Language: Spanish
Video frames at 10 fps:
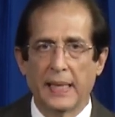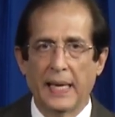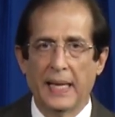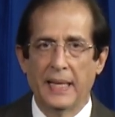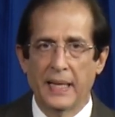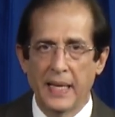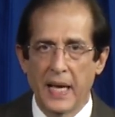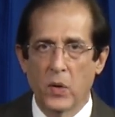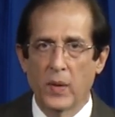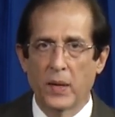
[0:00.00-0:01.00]
El
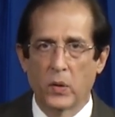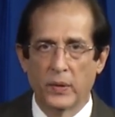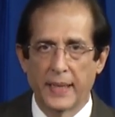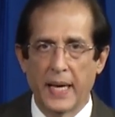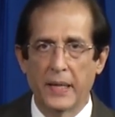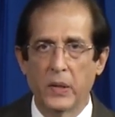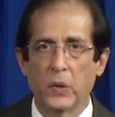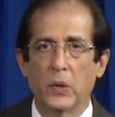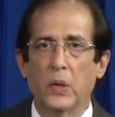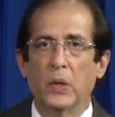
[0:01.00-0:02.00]
riesgo de
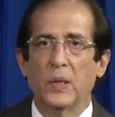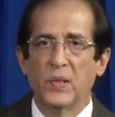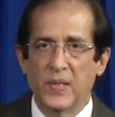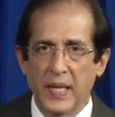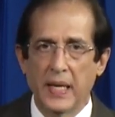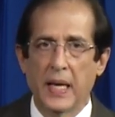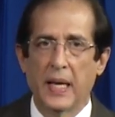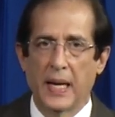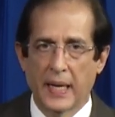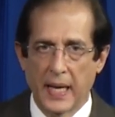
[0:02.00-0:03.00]
contagio sigue
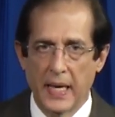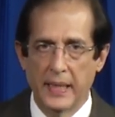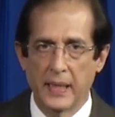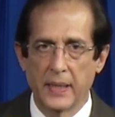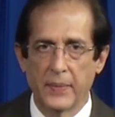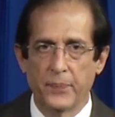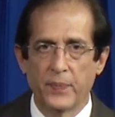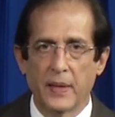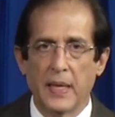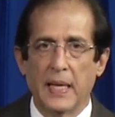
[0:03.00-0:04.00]
en la calle.
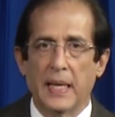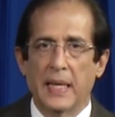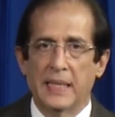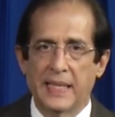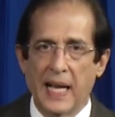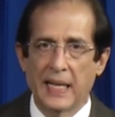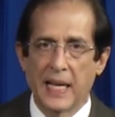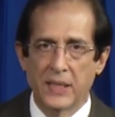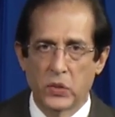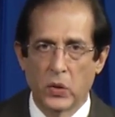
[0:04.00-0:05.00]

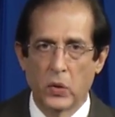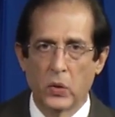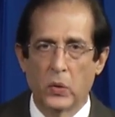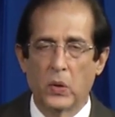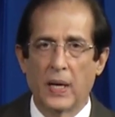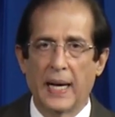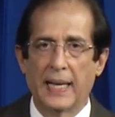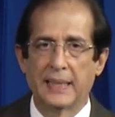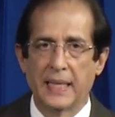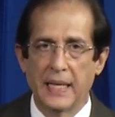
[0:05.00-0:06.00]
Salgan solo a
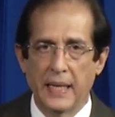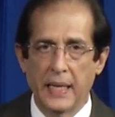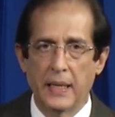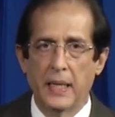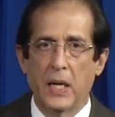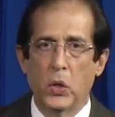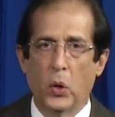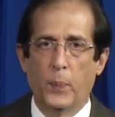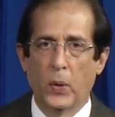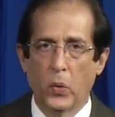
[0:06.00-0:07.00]
adquirir
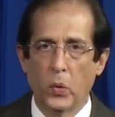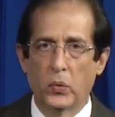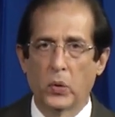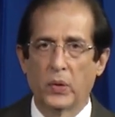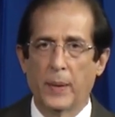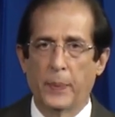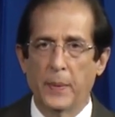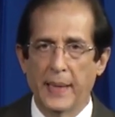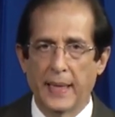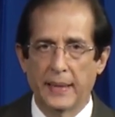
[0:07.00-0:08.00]
los productos de
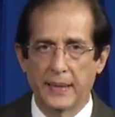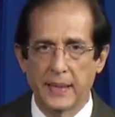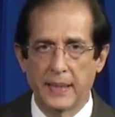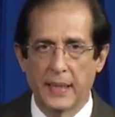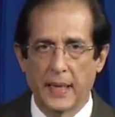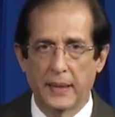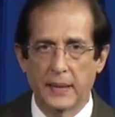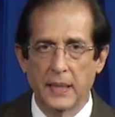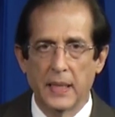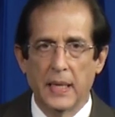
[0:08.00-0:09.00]
primera
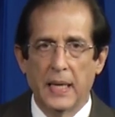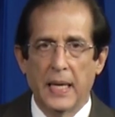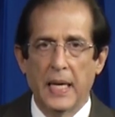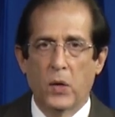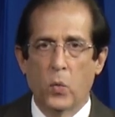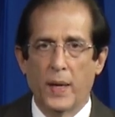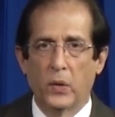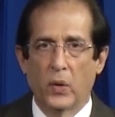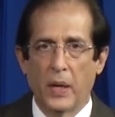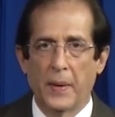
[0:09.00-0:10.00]
necesidad y
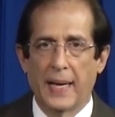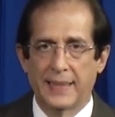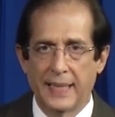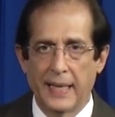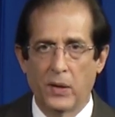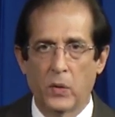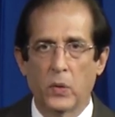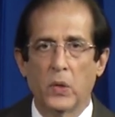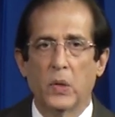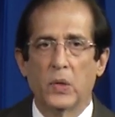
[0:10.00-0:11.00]
cuando deban
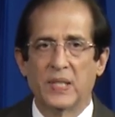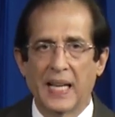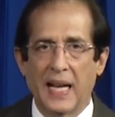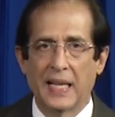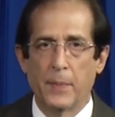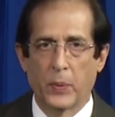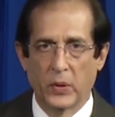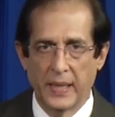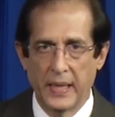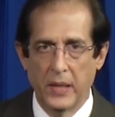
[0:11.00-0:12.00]
hacerlo, salgan
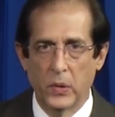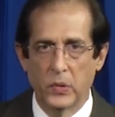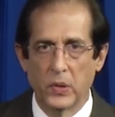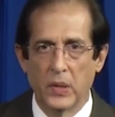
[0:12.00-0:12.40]
protegidos.